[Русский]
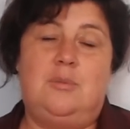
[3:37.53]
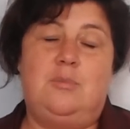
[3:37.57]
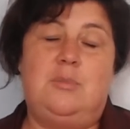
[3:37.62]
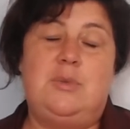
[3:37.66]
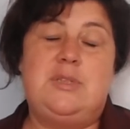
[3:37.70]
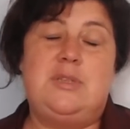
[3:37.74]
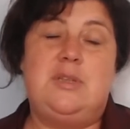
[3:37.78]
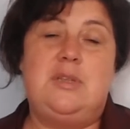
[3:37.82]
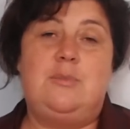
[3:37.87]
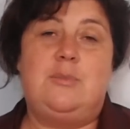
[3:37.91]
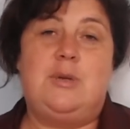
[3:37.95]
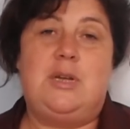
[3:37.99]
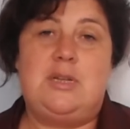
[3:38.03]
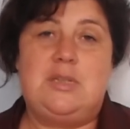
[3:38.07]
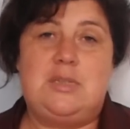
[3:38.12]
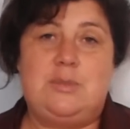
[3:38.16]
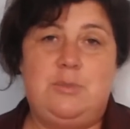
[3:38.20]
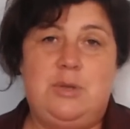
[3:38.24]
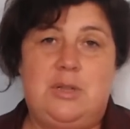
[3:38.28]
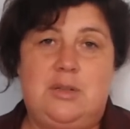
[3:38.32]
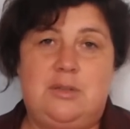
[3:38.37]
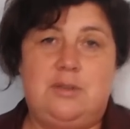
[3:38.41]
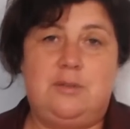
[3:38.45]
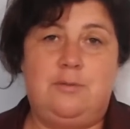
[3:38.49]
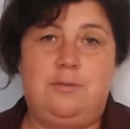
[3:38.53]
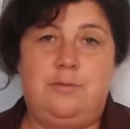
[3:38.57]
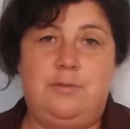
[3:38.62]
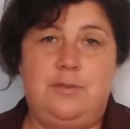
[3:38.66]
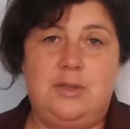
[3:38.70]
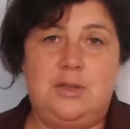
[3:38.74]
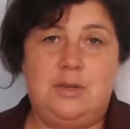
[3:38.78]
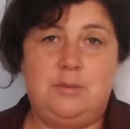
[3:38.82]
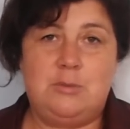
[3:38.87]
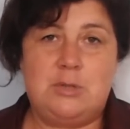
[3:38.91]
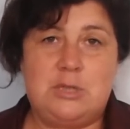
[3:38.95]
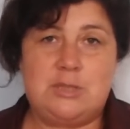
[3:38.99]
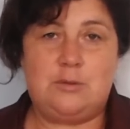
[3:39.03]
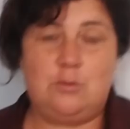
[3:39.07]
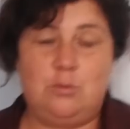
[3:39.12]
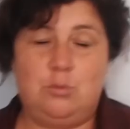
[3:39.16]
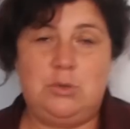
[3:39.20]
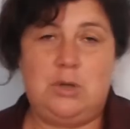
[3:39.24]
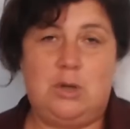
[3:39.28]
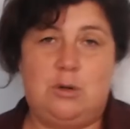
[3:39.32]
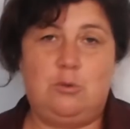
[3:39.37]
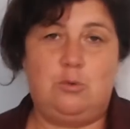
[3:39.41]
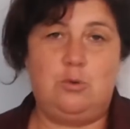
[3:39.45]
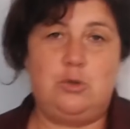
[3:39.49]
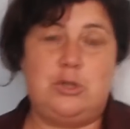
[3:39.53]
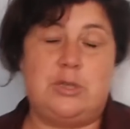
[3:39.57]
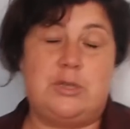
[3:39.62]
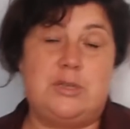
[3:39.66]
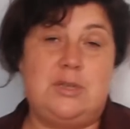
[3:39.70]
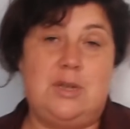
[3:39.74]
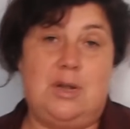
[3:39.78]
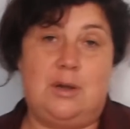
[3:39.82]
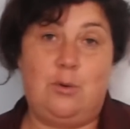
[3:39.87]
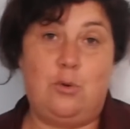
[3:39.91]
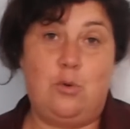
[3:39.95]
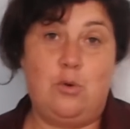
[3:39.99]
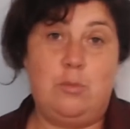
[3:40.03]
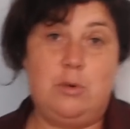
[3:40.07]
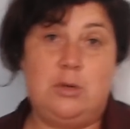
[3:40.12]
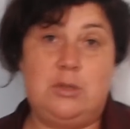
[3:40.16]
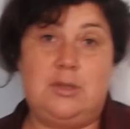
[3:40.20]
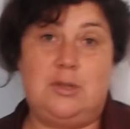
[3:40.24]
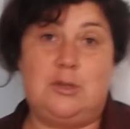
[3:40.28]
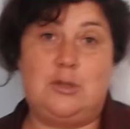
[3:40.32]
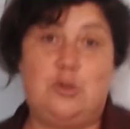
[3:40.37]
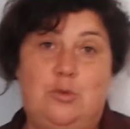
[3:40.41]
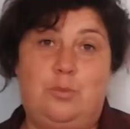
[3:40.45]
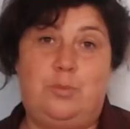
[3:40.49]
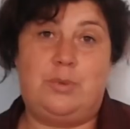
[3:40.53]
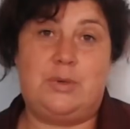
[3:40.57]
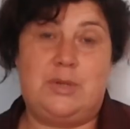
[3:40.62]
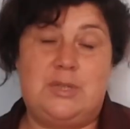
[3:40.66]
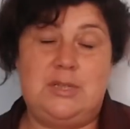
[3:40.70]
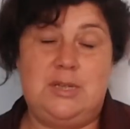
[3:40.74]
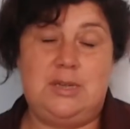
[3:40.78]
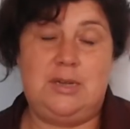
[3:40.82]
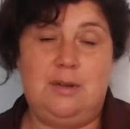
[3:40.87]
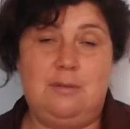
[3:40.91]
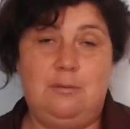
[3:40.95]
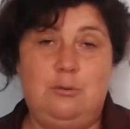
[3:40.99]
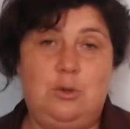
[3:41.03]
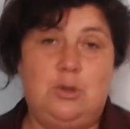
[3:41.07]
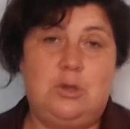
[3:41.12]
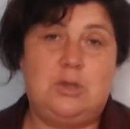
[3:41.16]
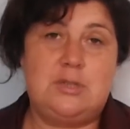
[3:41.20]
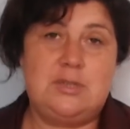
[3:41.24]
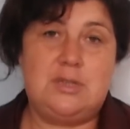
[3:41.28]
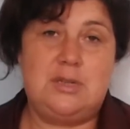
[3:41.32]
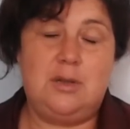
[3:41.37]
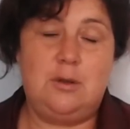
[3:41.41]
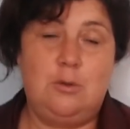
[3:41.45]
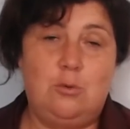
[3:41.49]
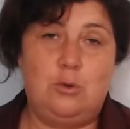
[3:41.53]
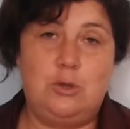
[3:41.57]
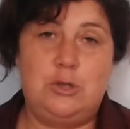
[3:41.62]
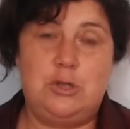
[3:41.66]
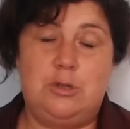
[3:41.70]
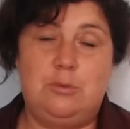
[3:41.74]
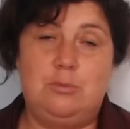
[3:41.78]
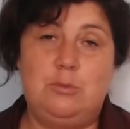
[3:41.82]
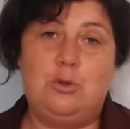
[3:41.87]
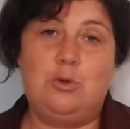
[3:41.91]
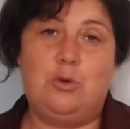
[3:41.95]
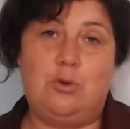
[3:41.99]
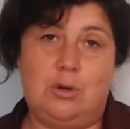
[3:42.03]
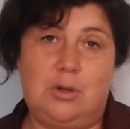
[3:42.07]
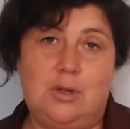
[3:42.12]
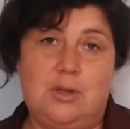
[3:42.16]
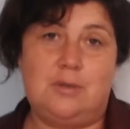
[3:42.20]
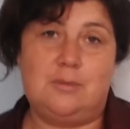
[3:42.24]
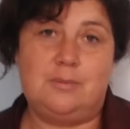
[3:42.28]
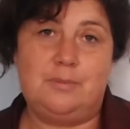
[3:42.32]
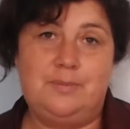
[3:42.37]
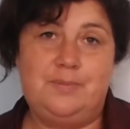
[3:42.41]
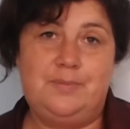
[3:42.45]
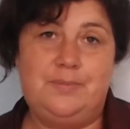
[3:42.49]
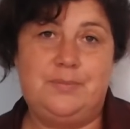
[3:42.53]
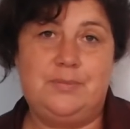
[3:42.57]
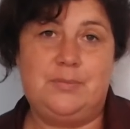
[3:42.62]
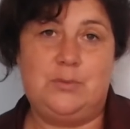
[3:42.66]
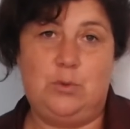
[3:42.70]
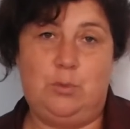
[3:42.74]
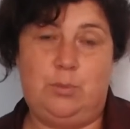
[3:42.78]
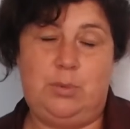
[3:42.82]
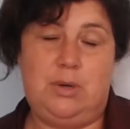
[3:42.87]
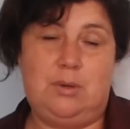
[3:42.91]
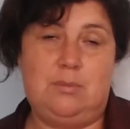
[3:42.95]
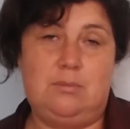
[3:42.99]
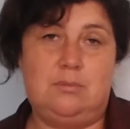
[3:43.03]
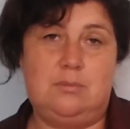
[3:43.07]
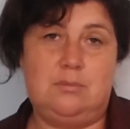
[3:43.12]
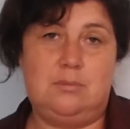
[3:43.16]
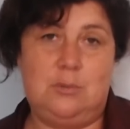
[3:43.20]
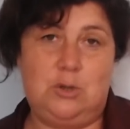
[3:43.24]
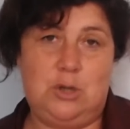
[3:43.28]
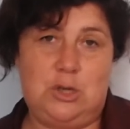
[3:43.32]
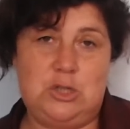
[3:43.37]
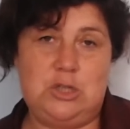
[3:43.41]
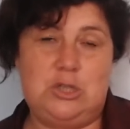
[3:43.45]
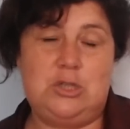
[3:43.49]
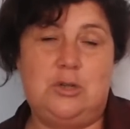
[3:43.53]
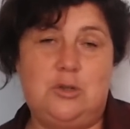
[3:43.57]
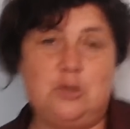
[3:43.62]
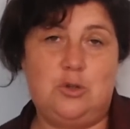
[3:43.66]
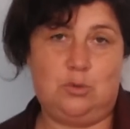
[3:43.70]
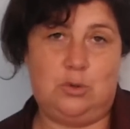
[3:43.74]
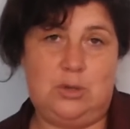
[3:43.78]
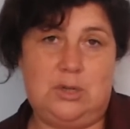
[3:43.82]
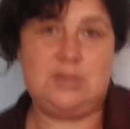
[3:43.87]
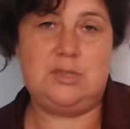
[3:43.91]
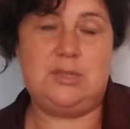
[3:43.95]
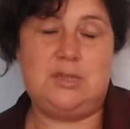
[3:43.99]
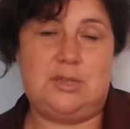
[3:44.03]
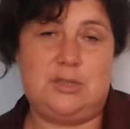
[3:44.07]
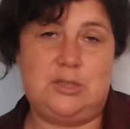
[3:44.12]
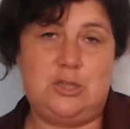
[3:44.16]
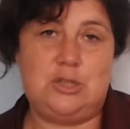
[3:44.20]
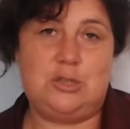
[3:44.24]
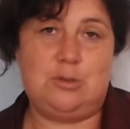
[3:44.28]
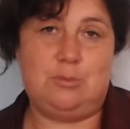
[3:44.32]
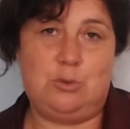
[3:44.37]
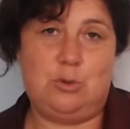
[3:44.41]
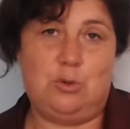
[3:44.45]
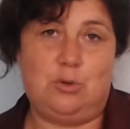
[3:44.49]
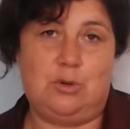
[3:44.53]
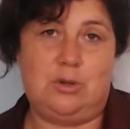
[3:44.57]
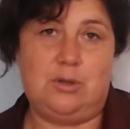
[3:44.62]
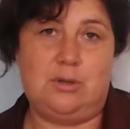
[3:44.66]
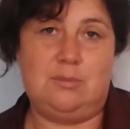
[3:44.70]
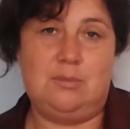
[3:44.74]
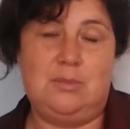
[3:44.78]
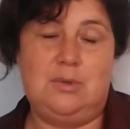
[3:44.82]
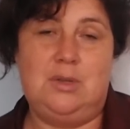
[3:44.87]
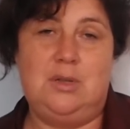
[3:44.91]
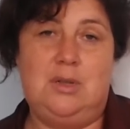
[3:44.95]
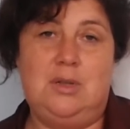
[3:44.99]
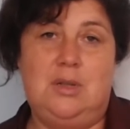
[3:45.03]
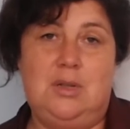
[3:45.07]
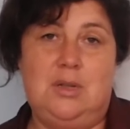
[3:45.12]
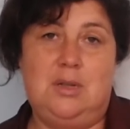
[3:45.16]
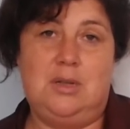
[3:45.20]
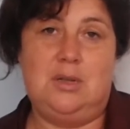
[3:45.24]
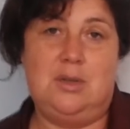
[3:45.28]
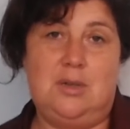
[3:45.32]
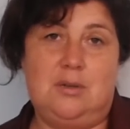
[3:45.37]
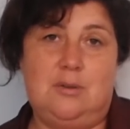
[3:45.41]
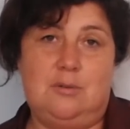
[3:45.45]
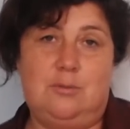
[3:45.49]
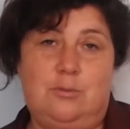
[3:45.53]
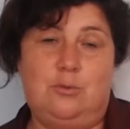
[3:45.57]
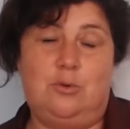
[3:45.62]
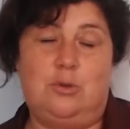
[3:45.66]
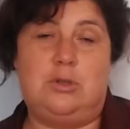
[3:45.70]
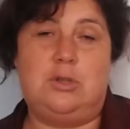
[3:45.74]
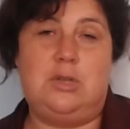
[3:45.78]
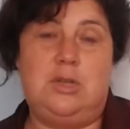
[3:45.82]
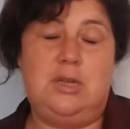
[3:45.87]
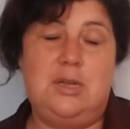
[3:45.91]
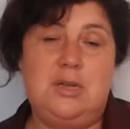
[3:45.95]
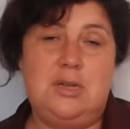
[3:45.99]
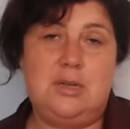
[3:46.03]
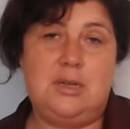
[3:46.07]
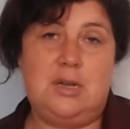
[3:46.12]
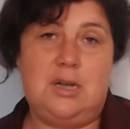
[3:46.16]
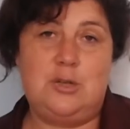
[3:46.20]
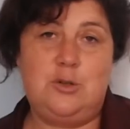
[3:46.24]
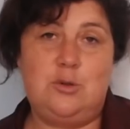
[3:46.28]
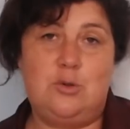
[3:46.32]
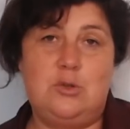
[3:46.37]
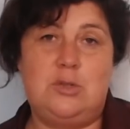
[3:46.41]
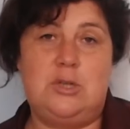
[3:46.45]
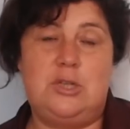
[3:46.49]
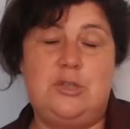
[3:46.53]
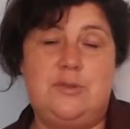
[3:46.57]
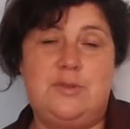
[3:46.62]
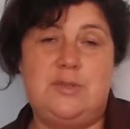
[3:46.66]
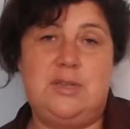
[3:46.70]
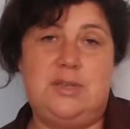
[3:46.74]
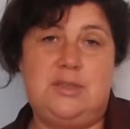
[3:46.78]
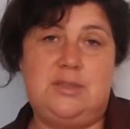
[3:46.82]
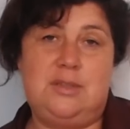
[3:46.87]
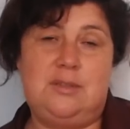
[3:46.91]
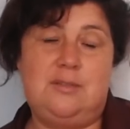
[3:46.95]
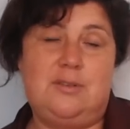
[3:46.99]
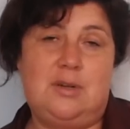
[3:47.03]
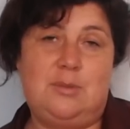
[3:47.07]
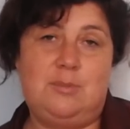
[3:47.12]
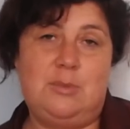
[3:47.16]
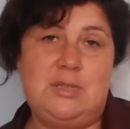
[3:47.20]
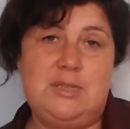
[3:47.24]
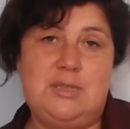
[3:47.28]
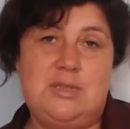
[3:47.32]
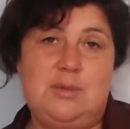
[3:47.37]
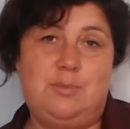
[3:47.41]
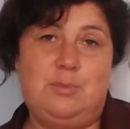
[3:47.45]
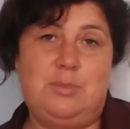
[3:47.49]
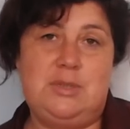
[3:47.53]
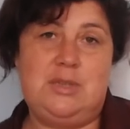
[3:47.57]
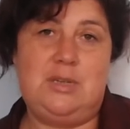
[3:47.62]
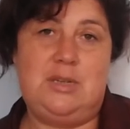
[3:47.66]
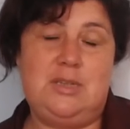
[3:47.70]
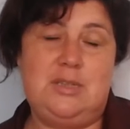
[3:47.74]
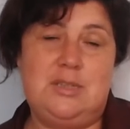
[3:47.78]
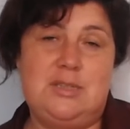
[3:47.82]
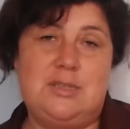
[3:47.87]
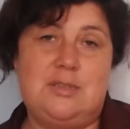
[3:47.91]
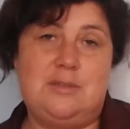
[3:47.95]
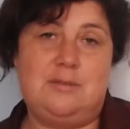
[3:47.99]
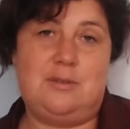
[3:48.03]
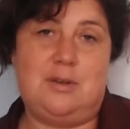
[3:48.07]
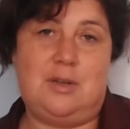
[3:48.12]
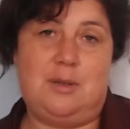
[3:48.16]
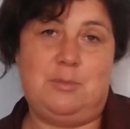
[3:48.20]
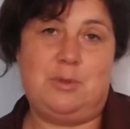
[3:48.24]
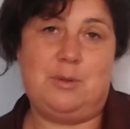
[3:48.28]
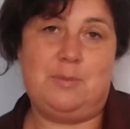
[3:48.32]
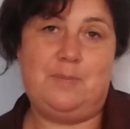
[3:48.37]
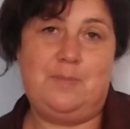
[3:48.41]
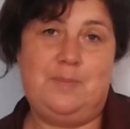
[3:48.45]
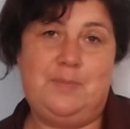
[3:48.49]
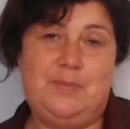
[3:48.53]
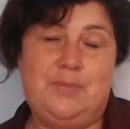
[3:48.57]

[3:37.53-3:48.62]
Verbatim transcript: Мы занимались мелким фермерством, у меня куча знакомых, так что про деревню я знаю очень многое. Ну, прям, я считаю, что достаточно много. Вот, и я хочу, значит, всей этой информацией поделиться с вами.